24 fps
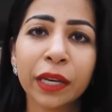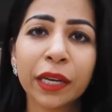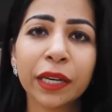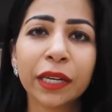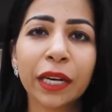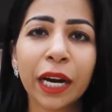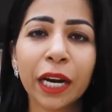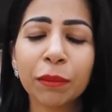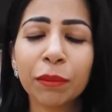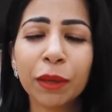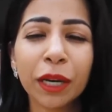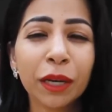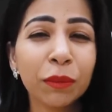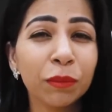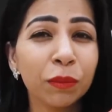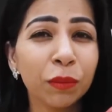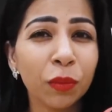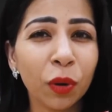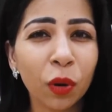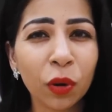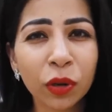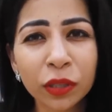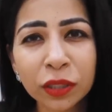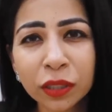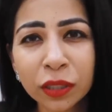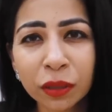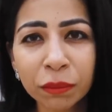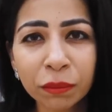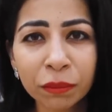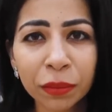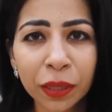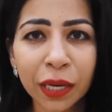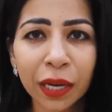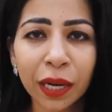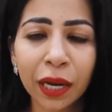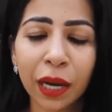ये डाइट प्लान बहुत
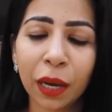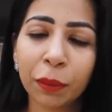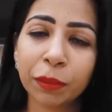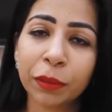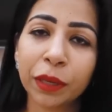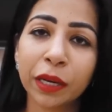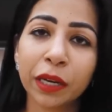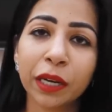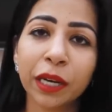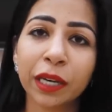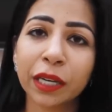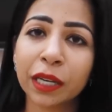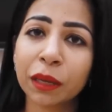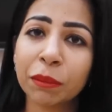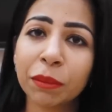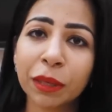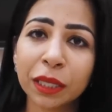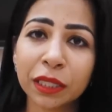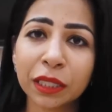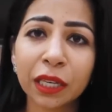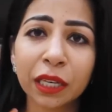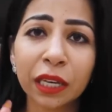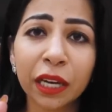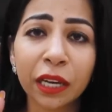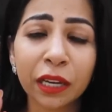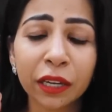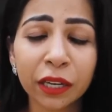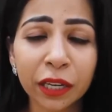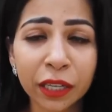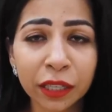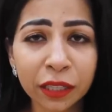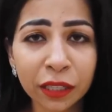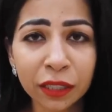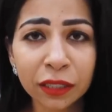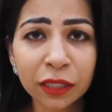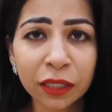सिंपल है आपके घर के बेसिक
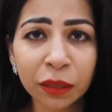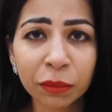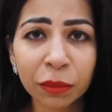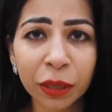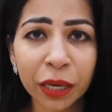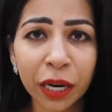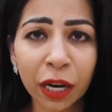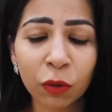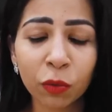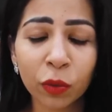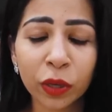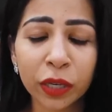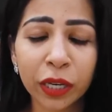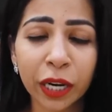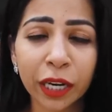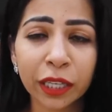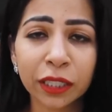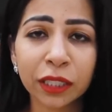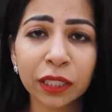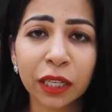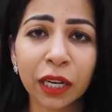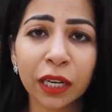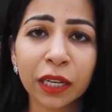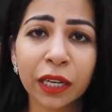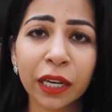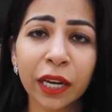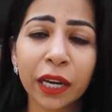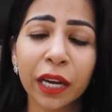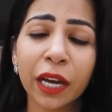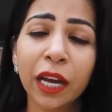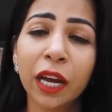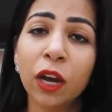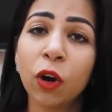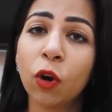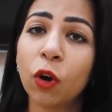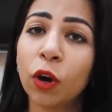इंग्रेडिएंट से बना हुआ डाइट चार्ट है